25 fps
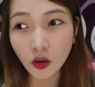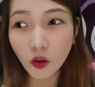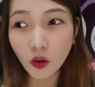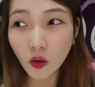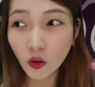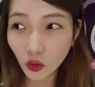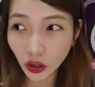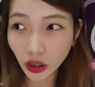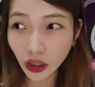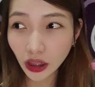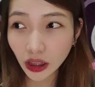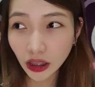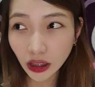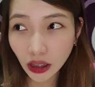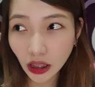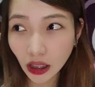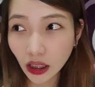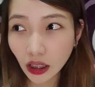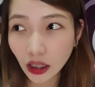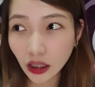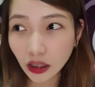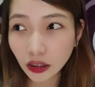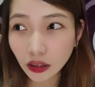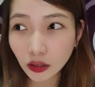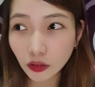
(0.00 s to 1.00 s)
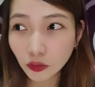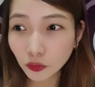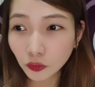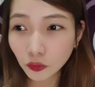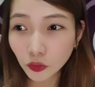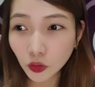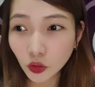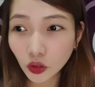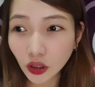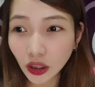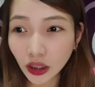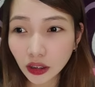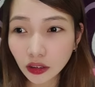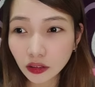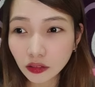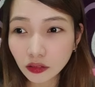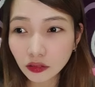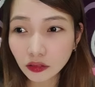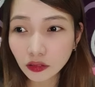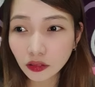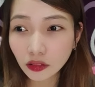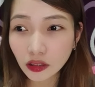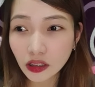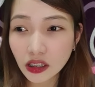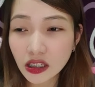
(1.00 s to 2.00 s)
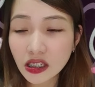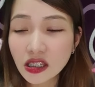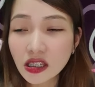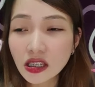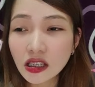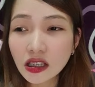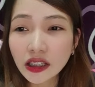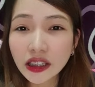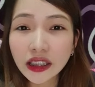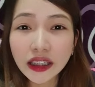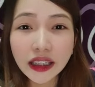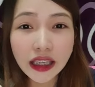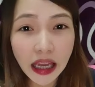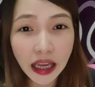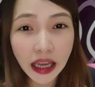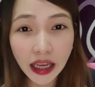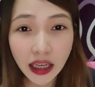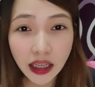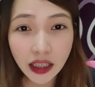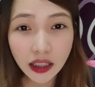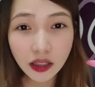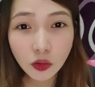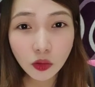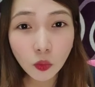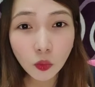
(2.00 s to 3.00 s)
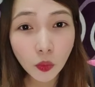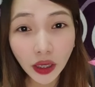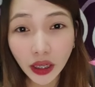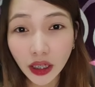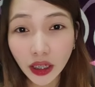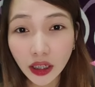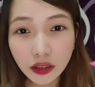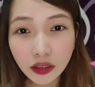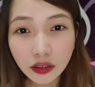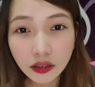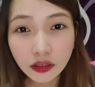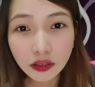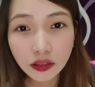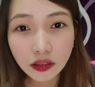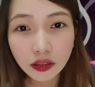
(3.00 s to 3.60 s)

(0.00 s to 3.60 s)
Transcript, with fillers: Okay ka if you can easily gain weight.